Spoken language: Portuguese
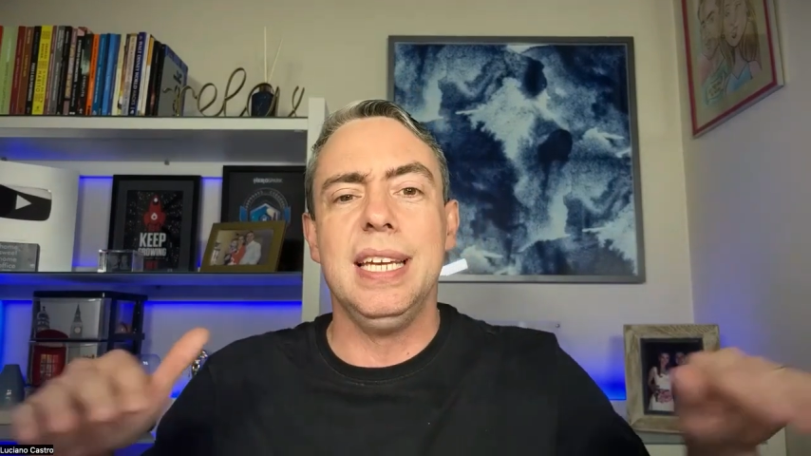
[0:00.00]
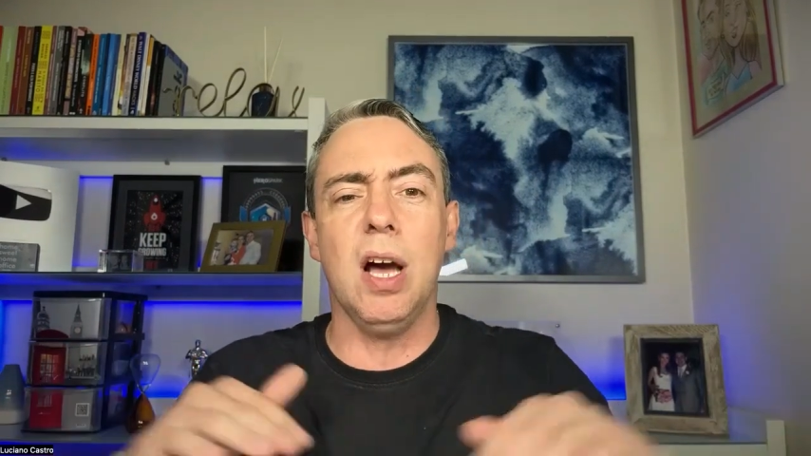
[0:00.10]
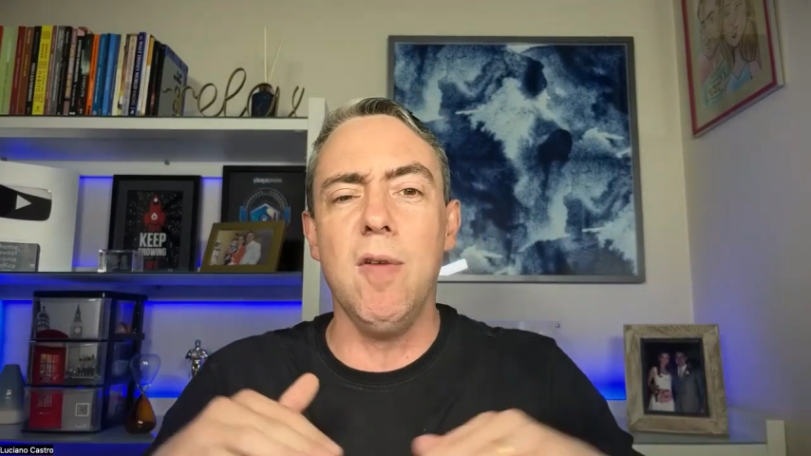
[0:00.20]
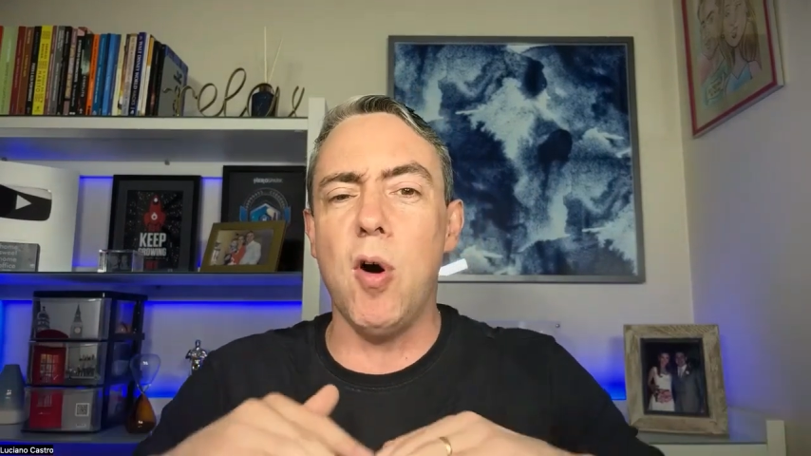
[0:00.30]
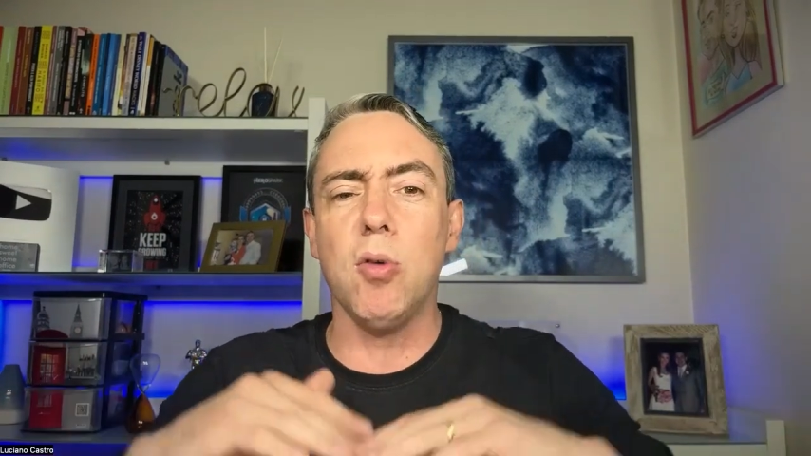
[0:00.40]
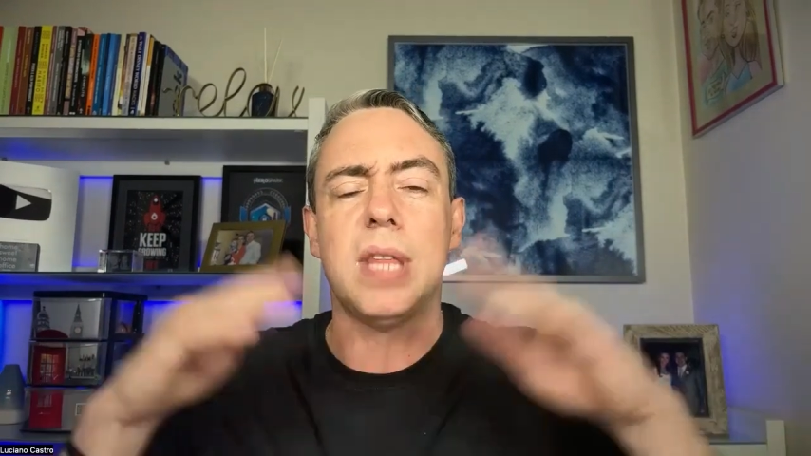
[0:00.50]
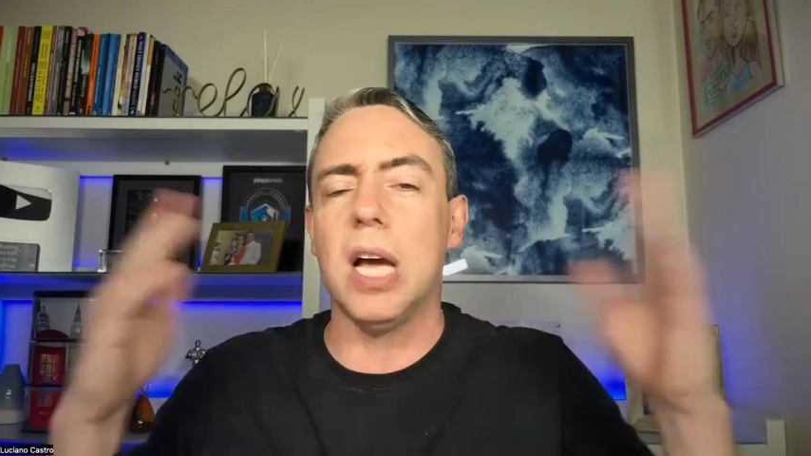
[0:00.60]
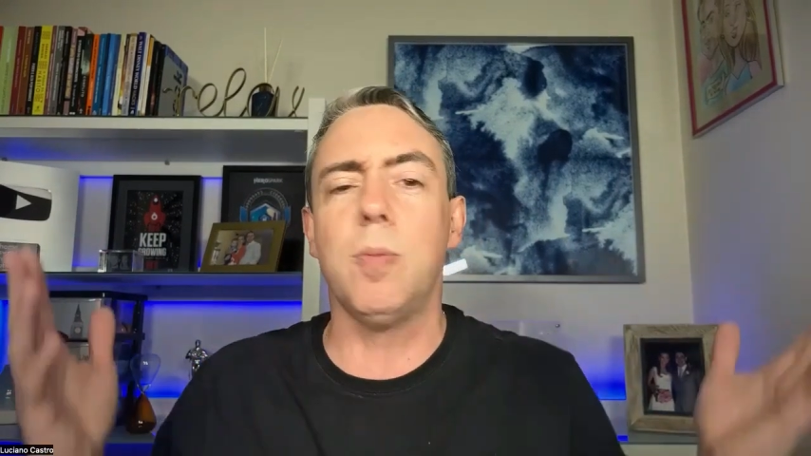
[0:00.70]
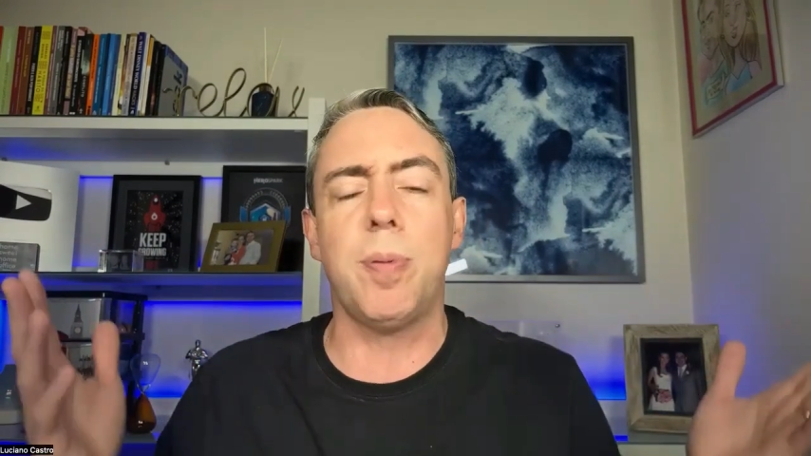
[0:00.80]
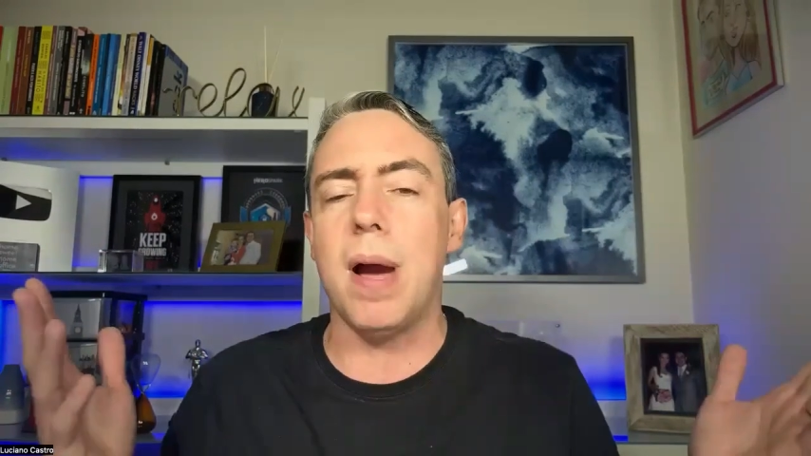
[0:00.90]
E não
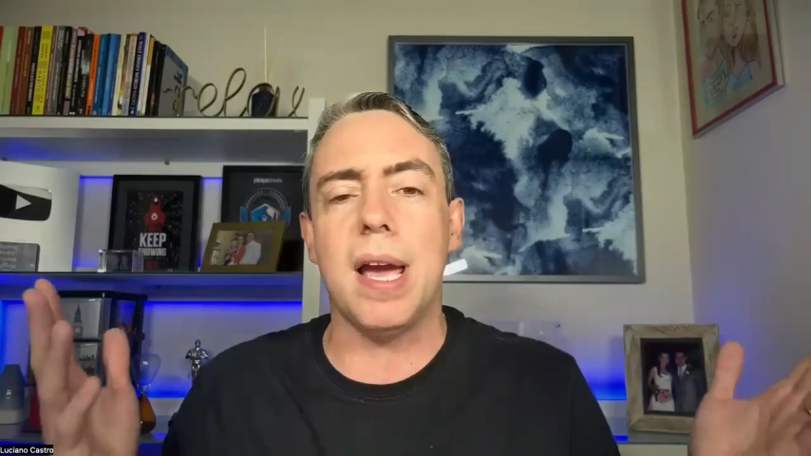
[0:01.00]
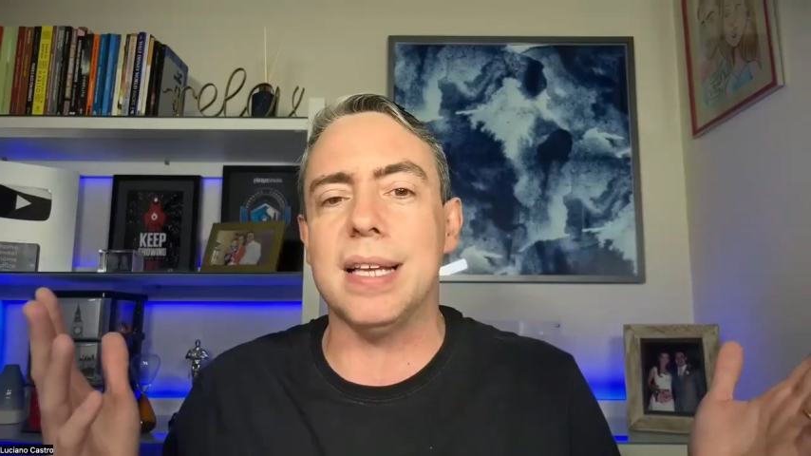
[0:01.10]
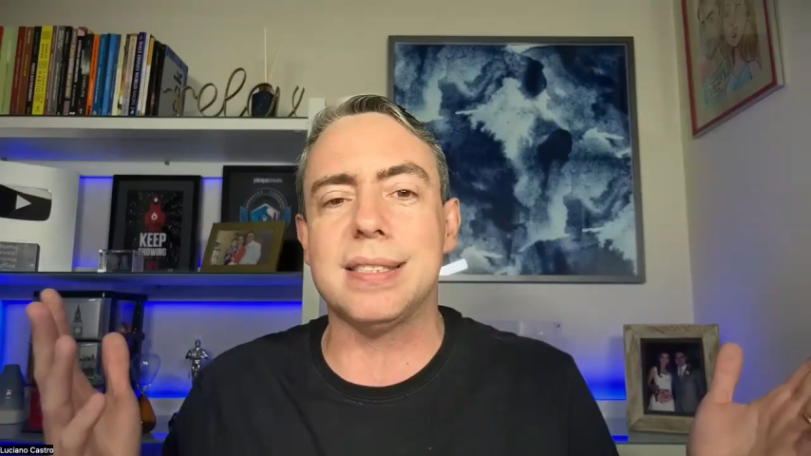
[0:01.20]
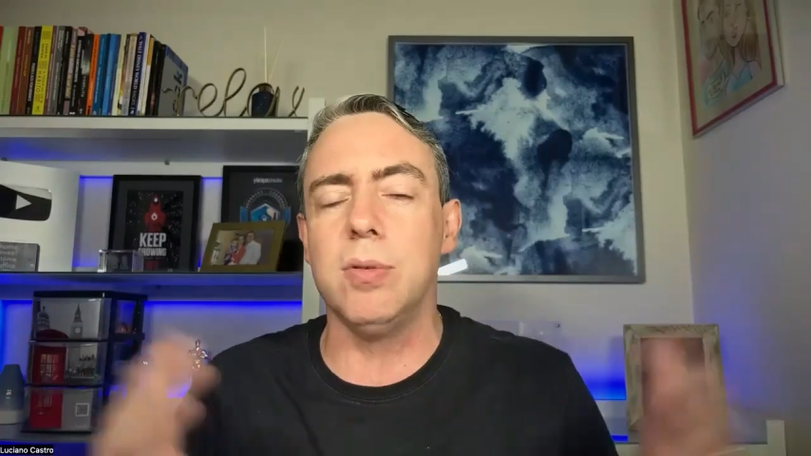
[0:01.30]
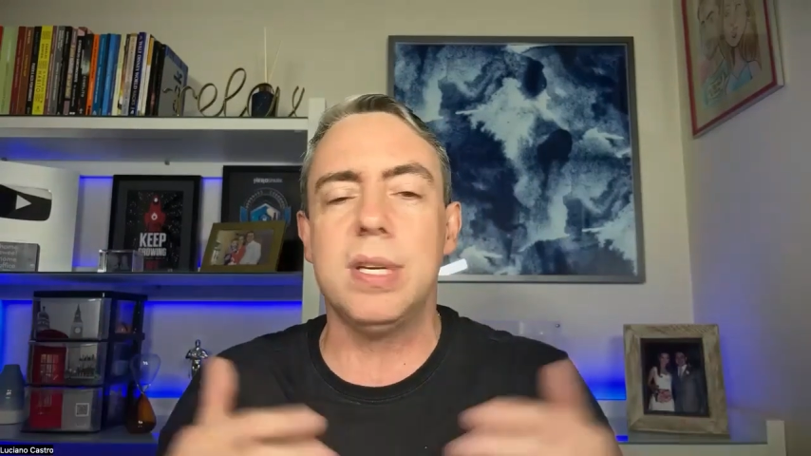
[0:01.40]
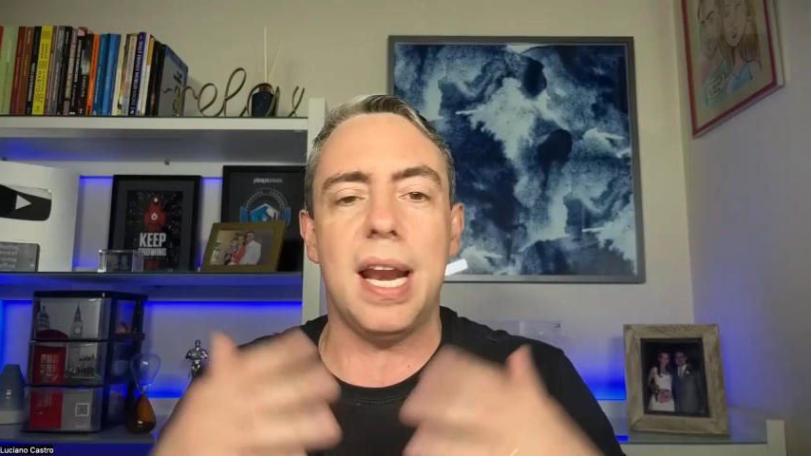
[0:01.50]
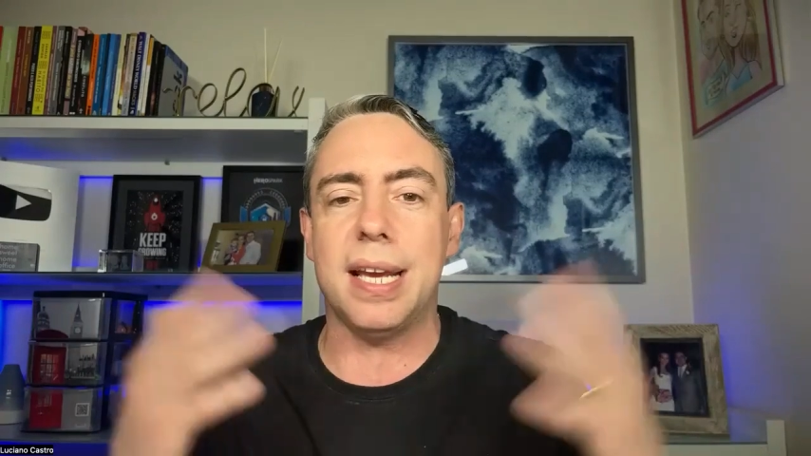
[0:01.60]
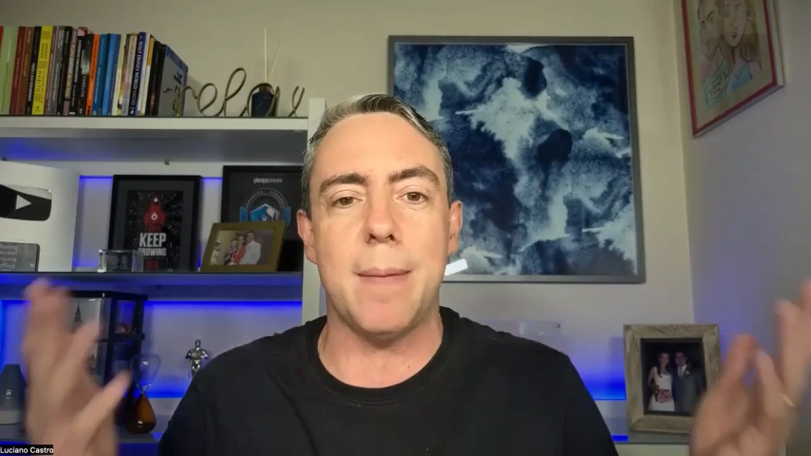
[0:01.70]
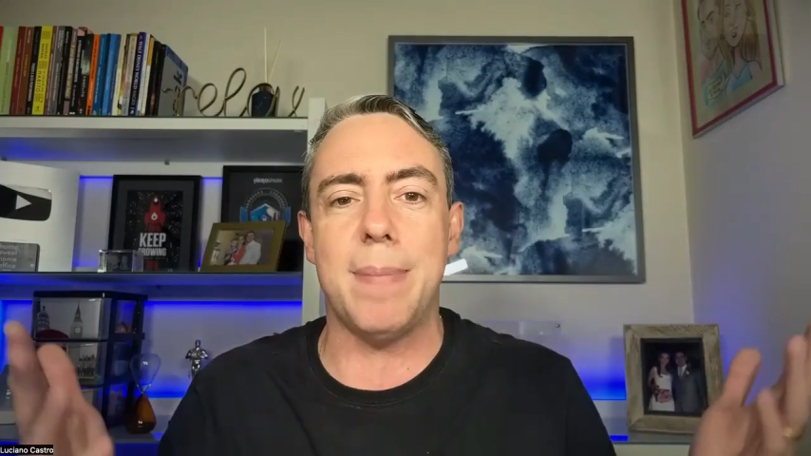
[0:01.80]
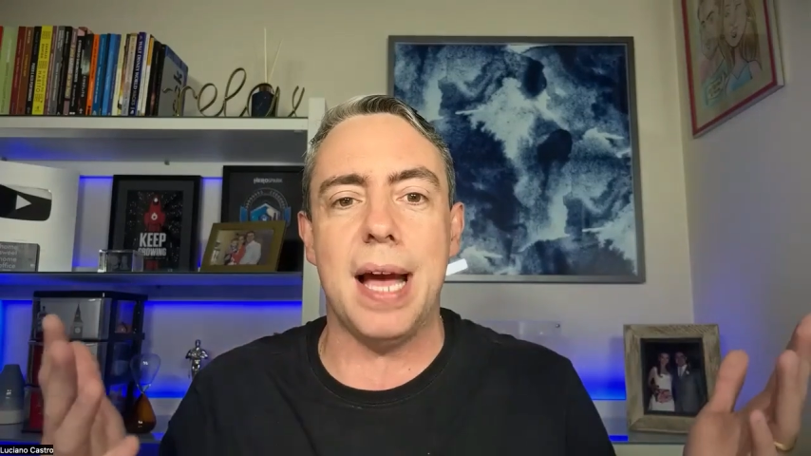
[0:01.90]
voltando para uma relação que era
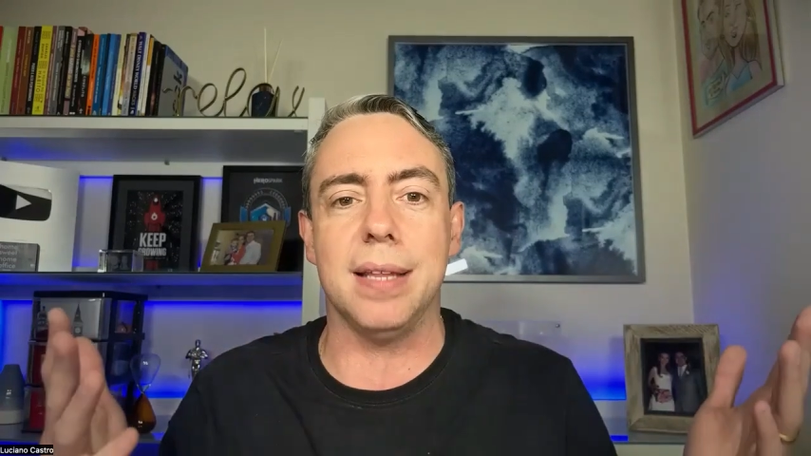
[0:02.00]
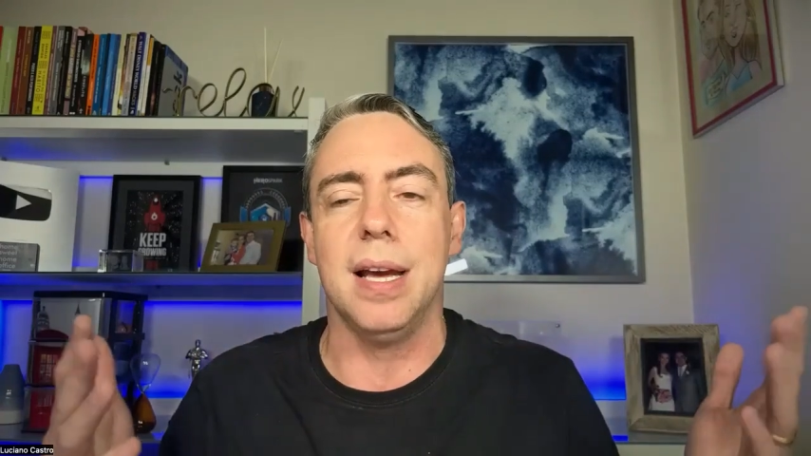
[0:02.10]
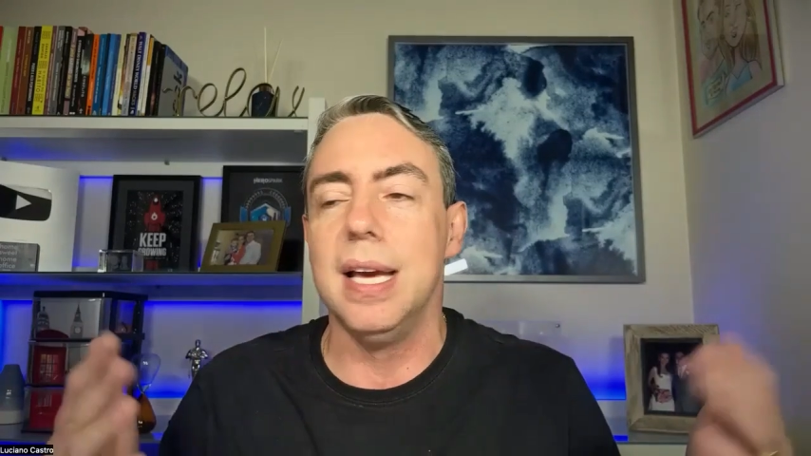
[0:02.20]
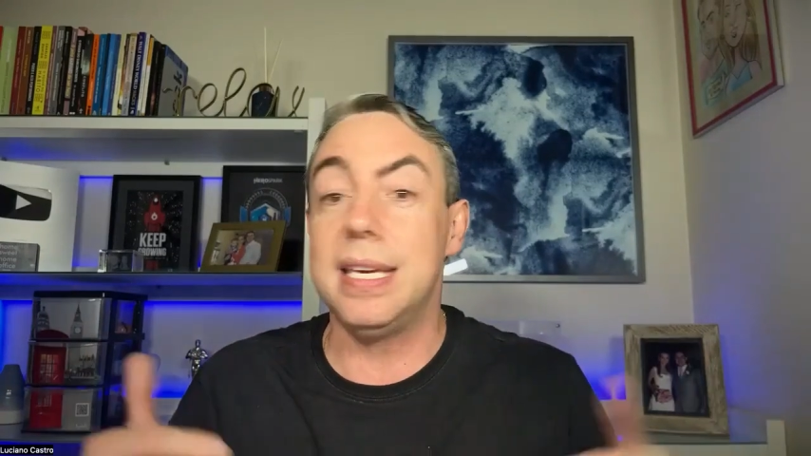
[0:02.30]
quebrada,